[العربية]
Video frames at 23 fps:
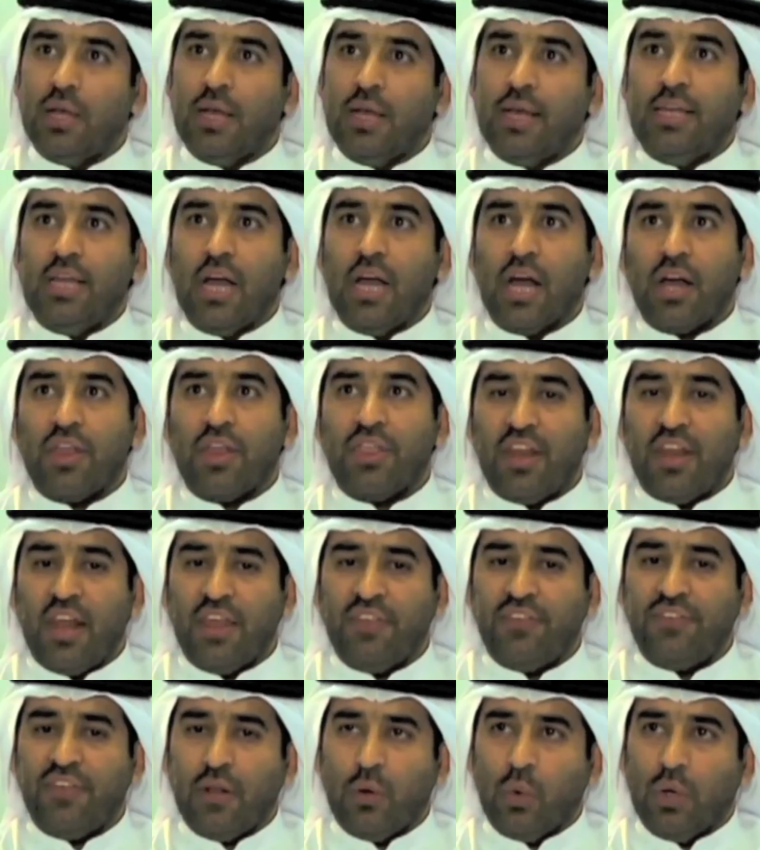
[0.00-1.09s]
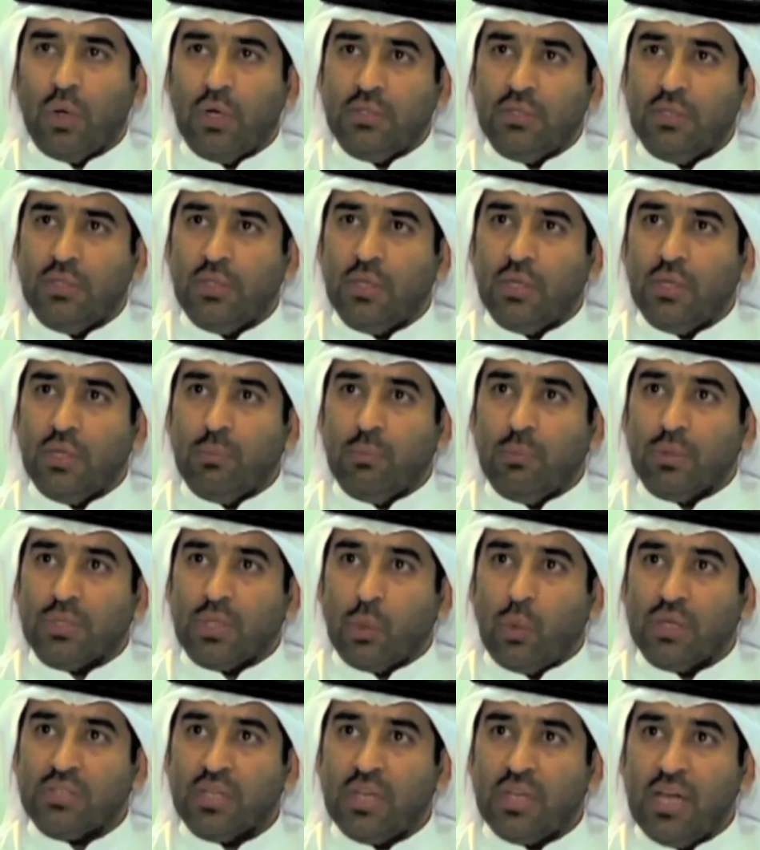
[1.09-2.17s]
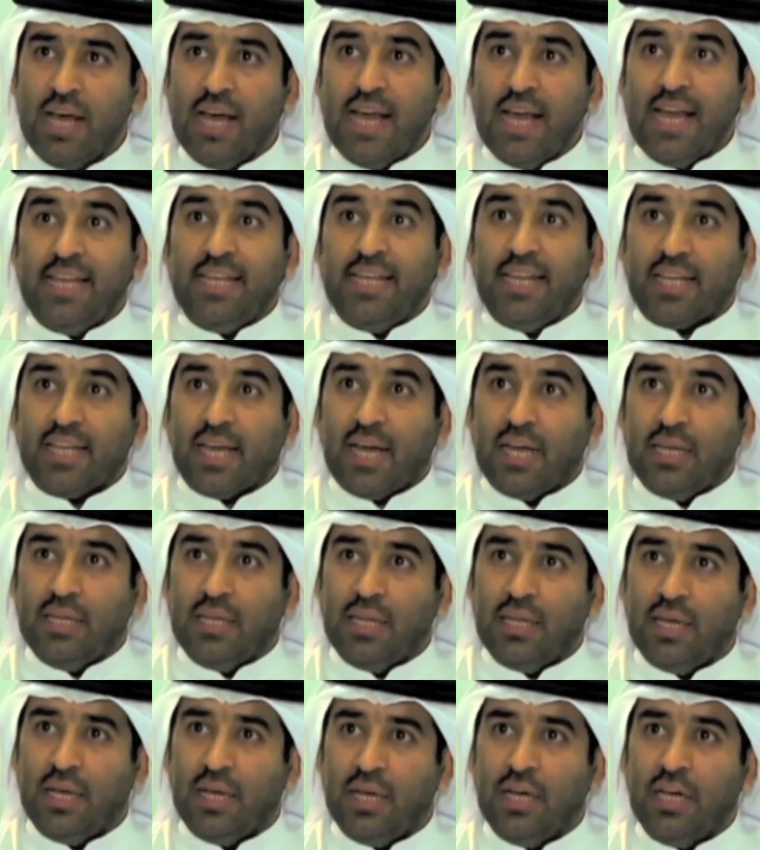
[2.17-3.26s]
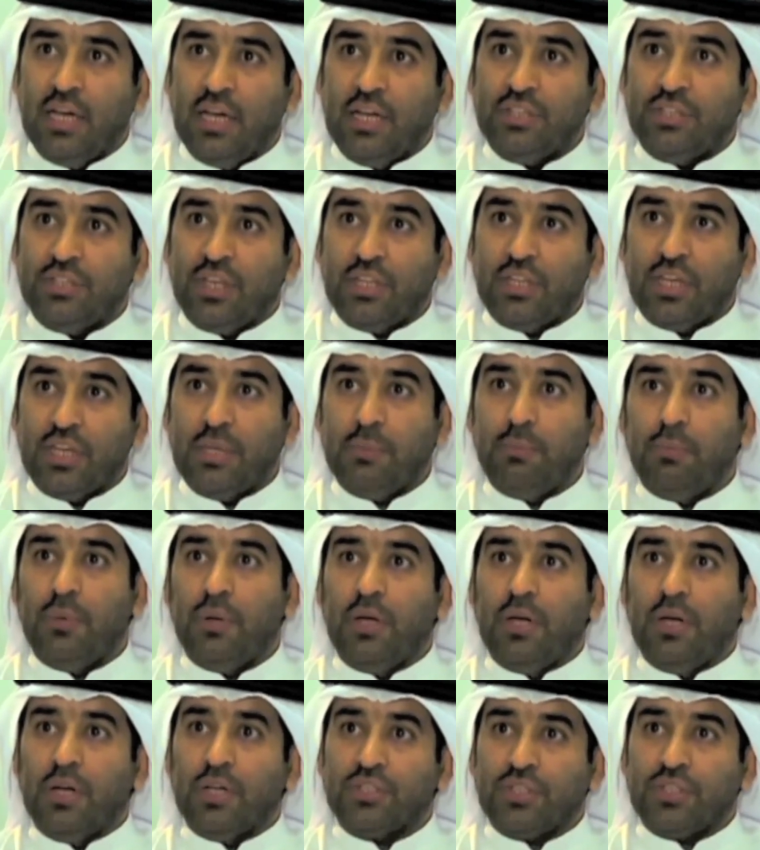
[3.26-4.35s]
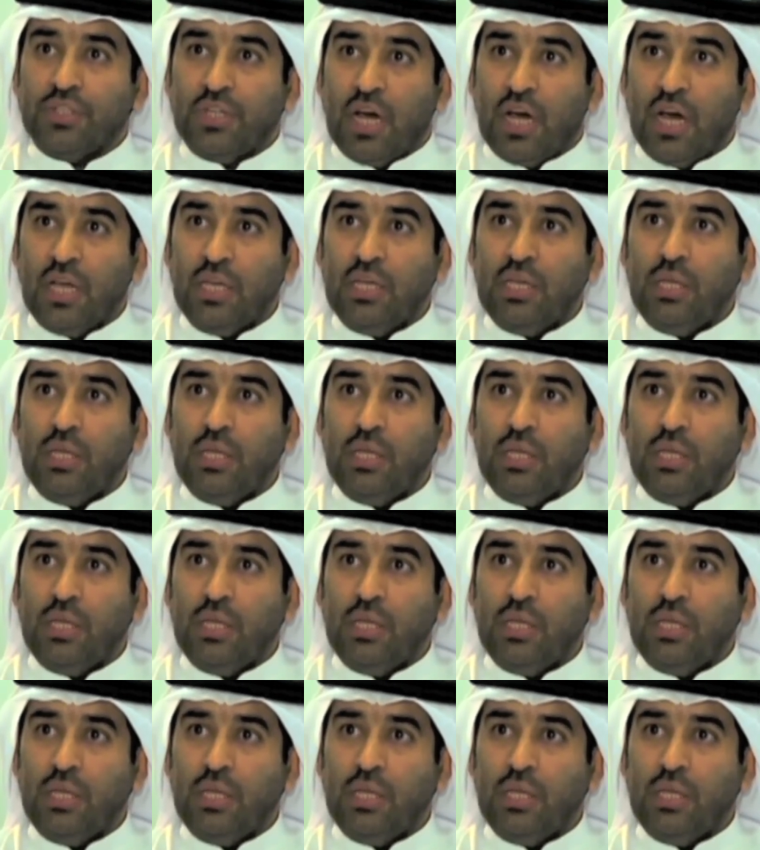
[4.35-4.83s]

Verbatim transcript: ياخذ ثلاث سنوات متواصله يتخللها تدريب صناعي